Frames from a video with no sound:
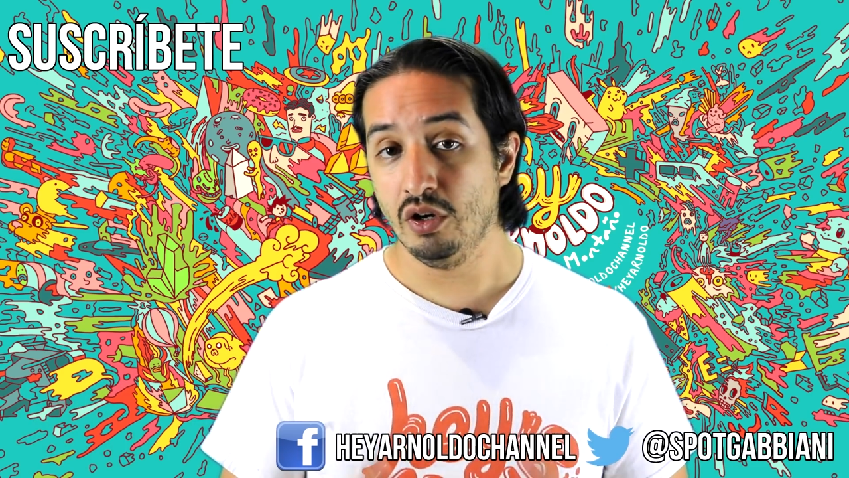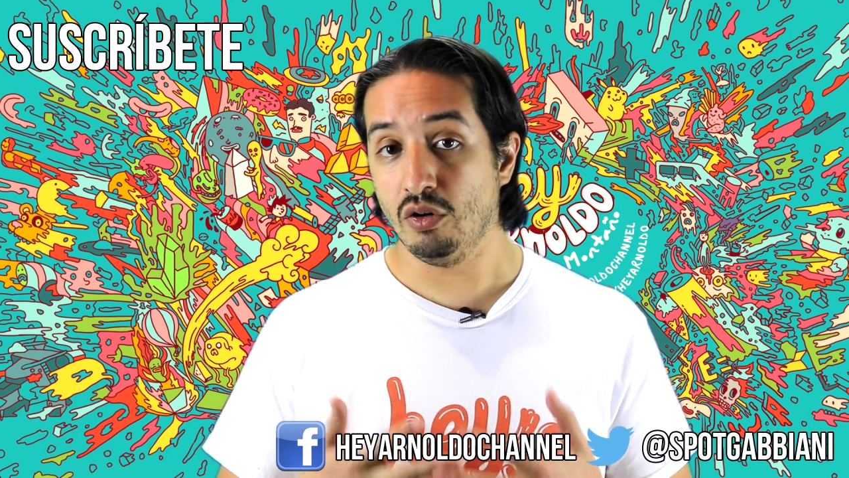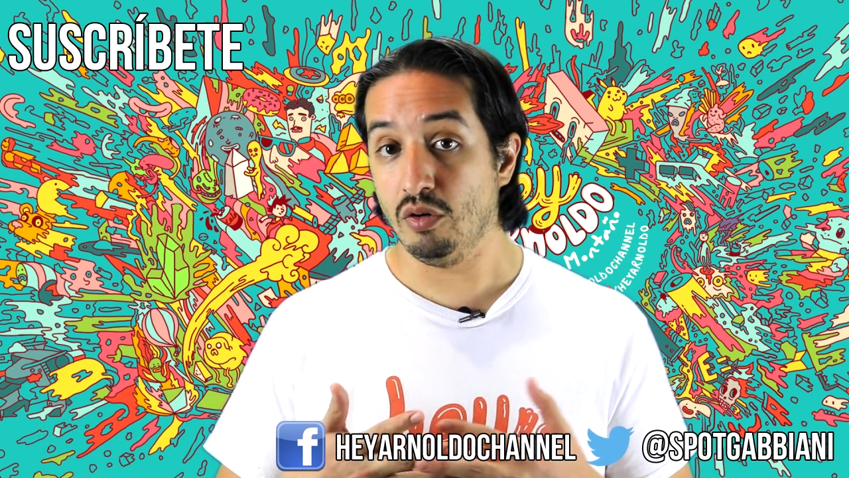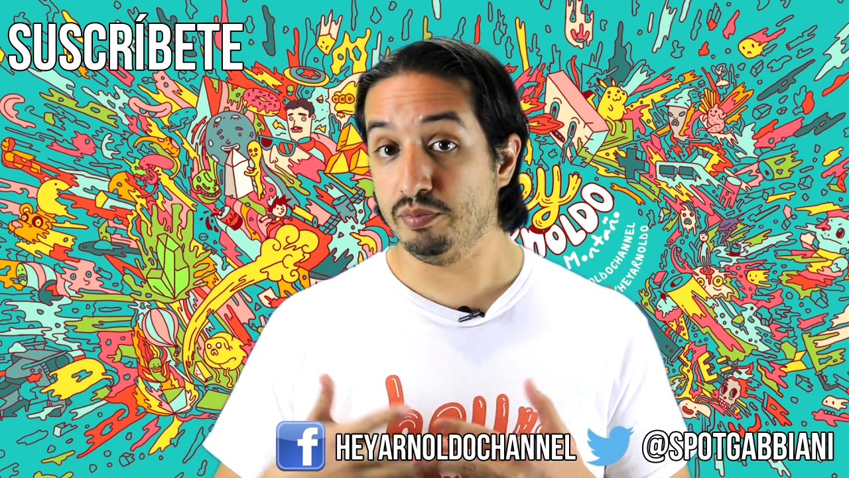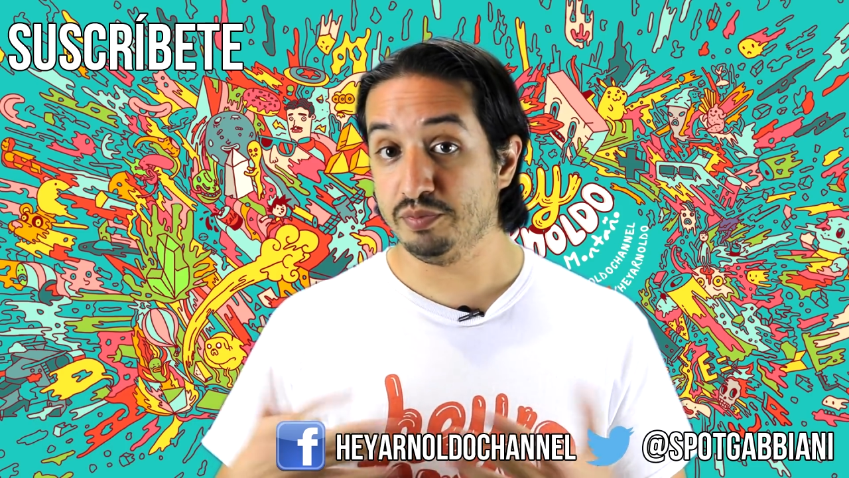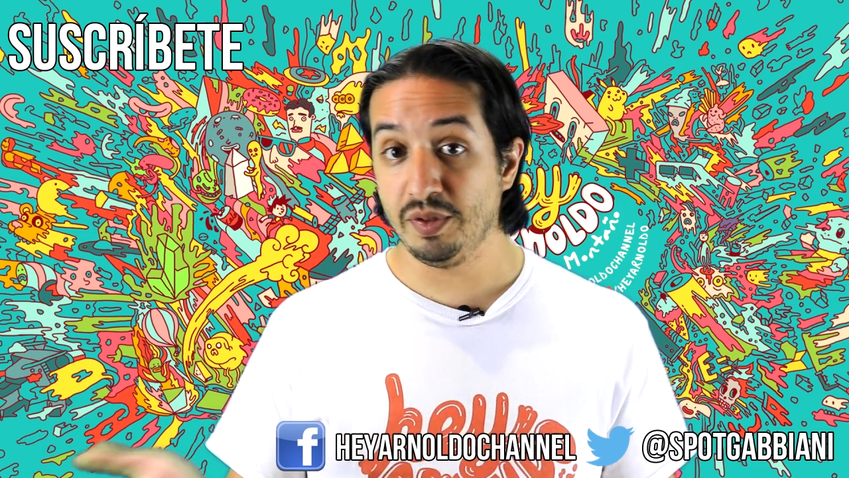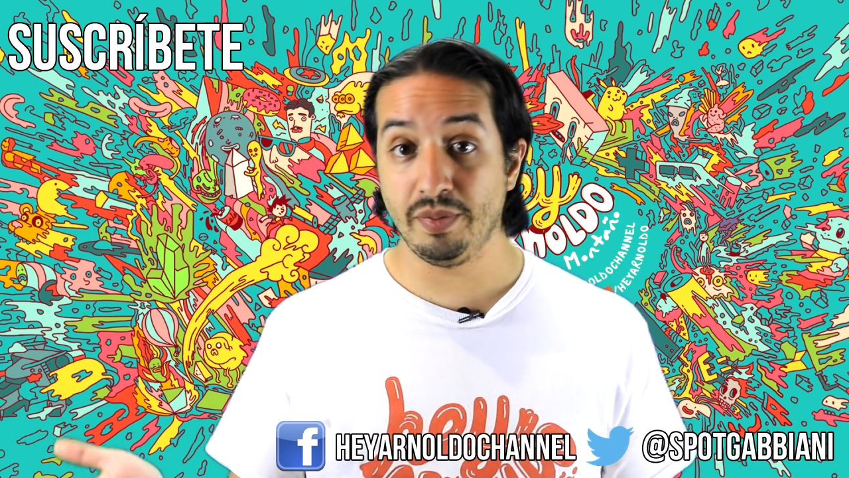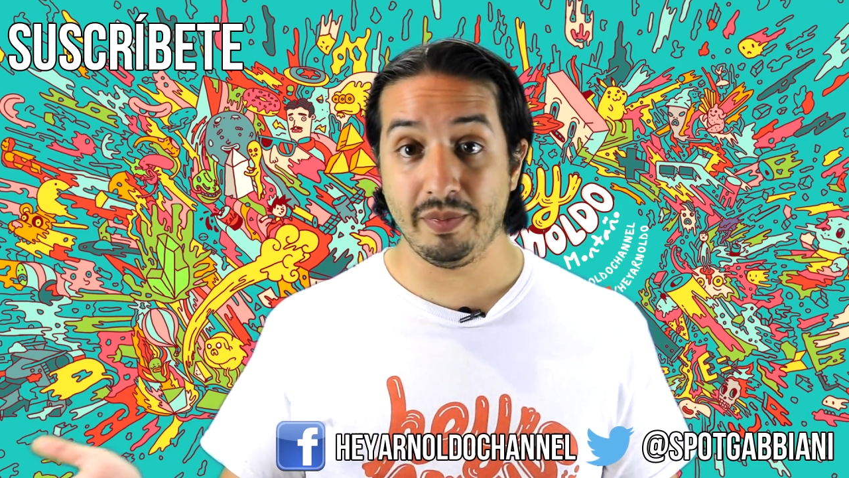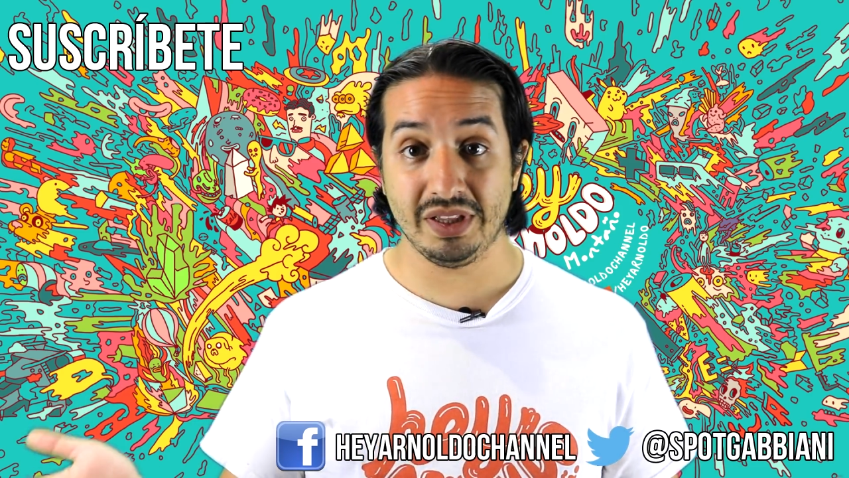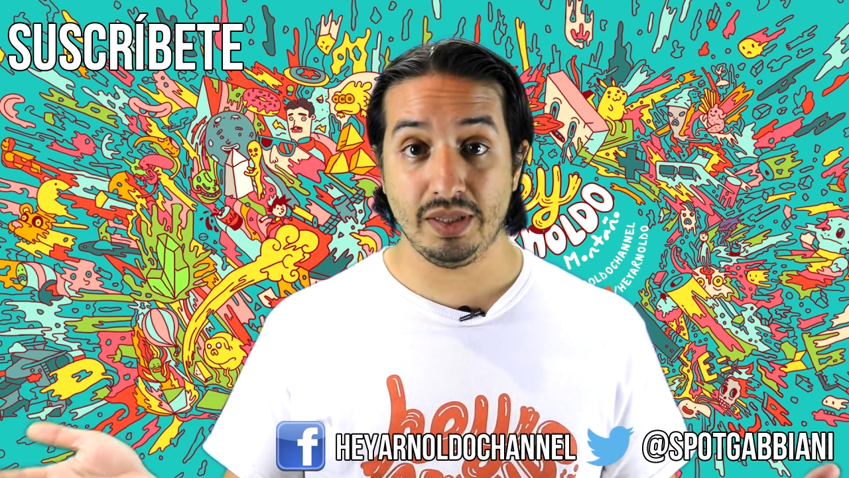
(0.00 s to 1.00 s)
O
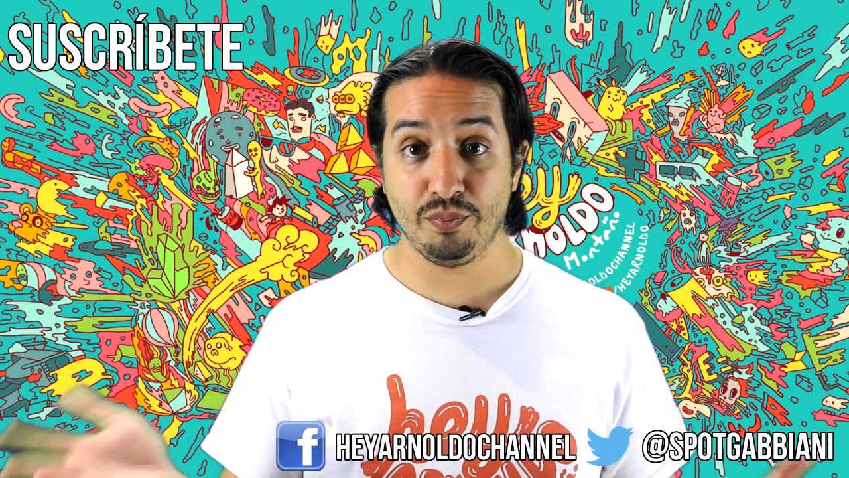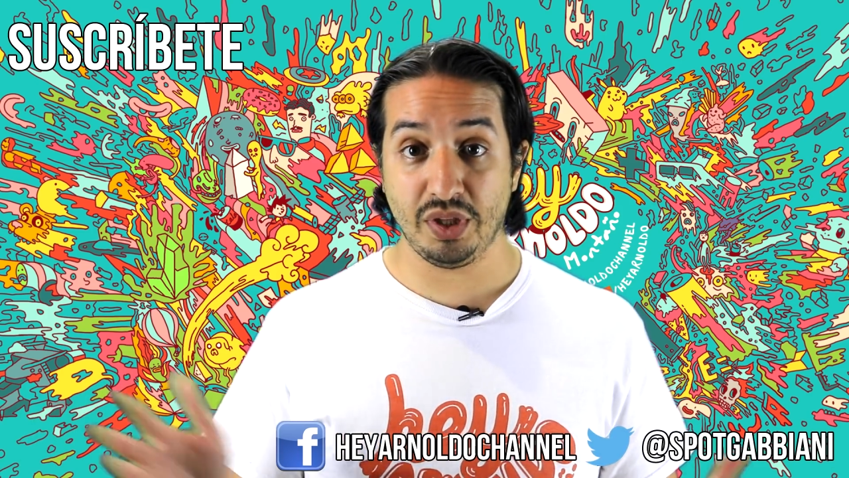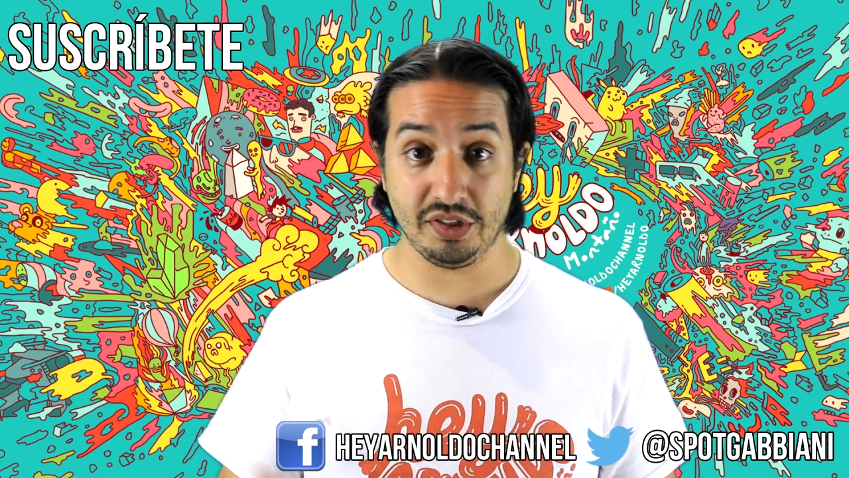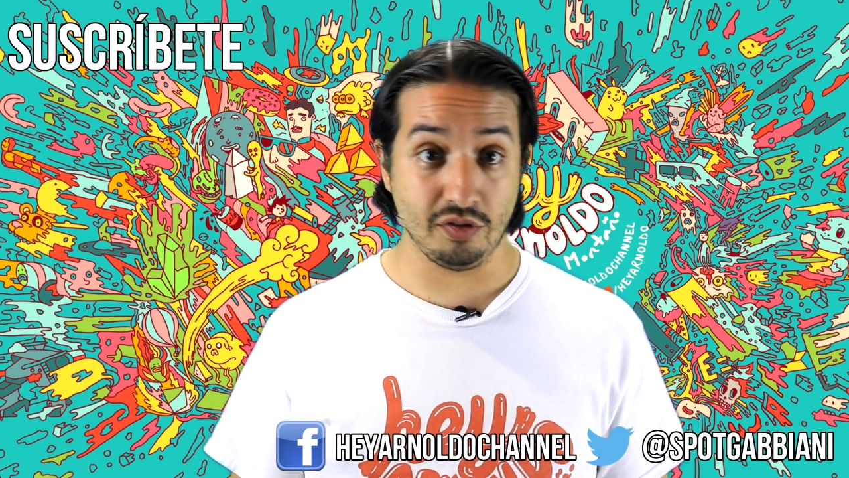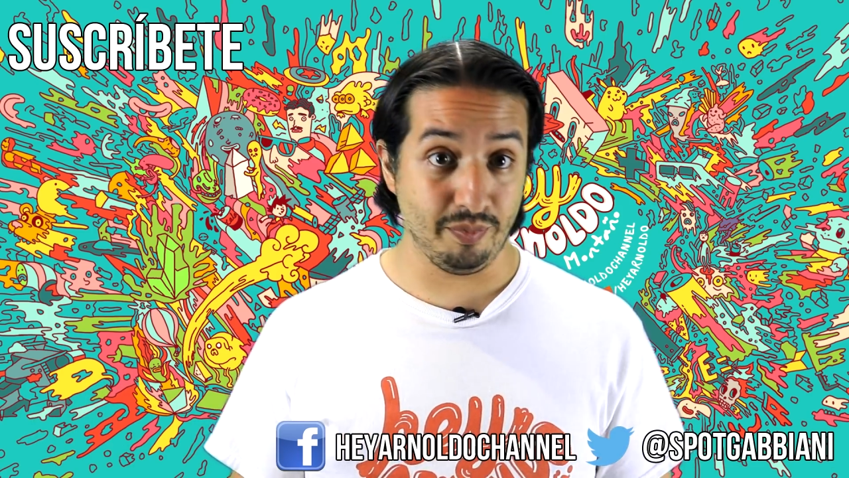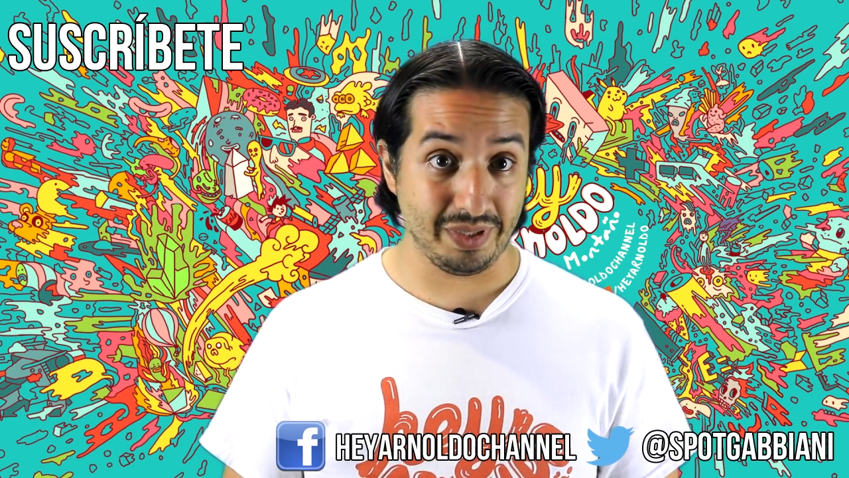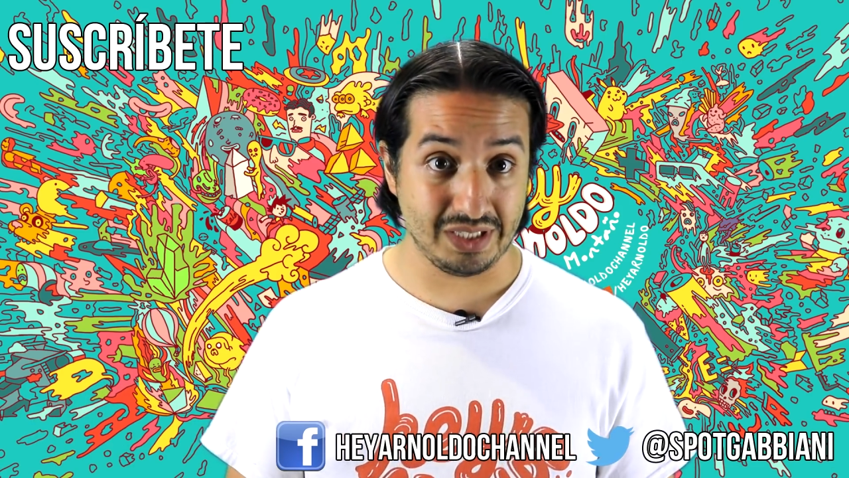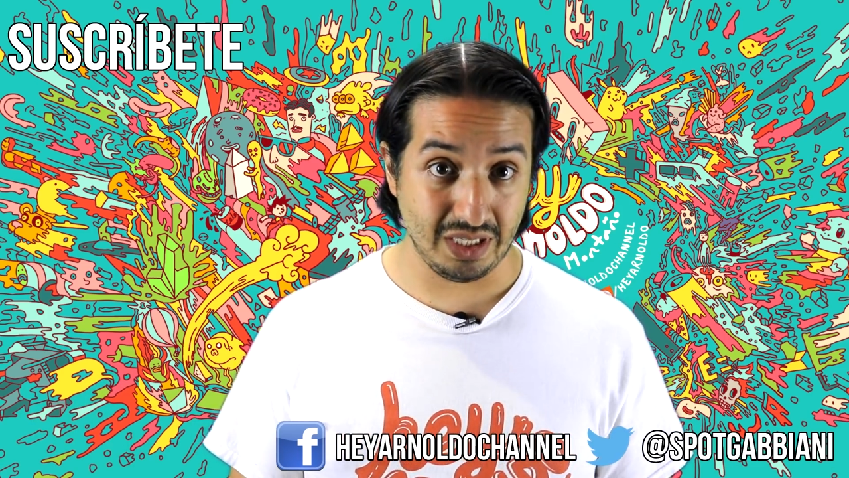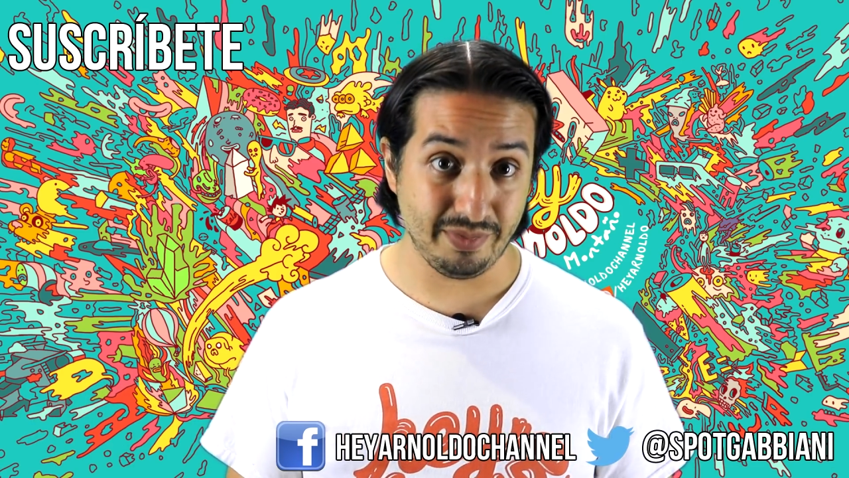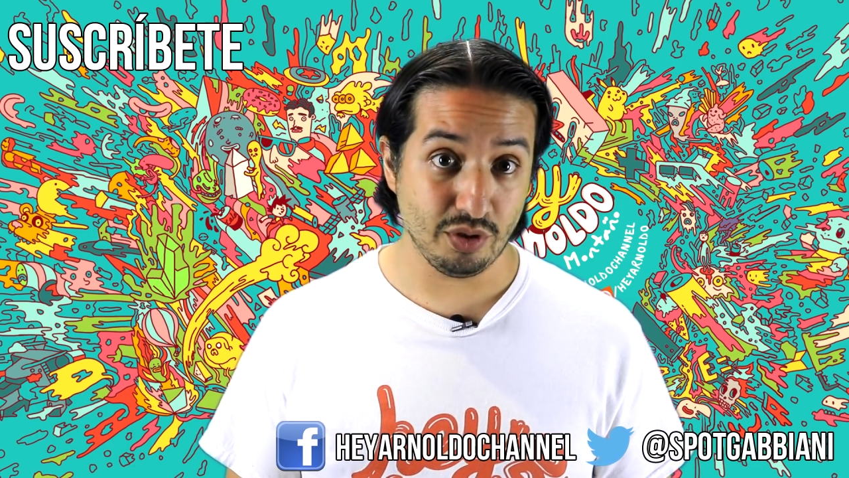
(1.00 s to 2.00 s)
simplemente puedes
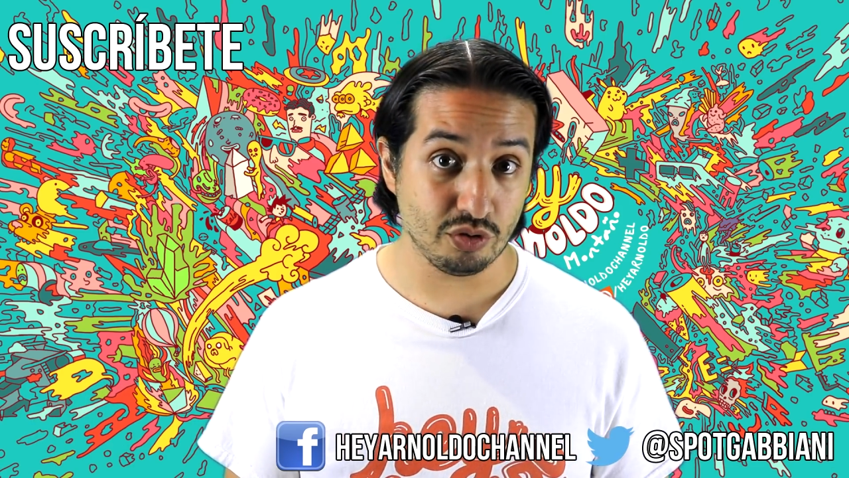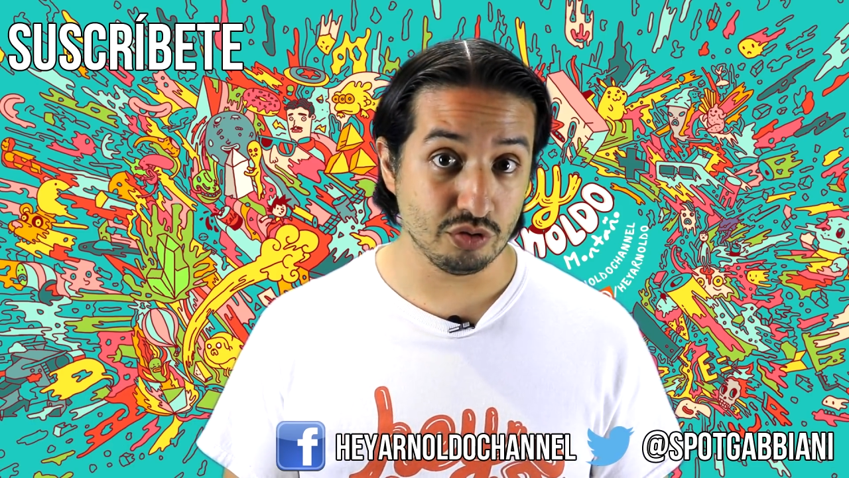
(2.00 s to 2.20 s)
compartir el video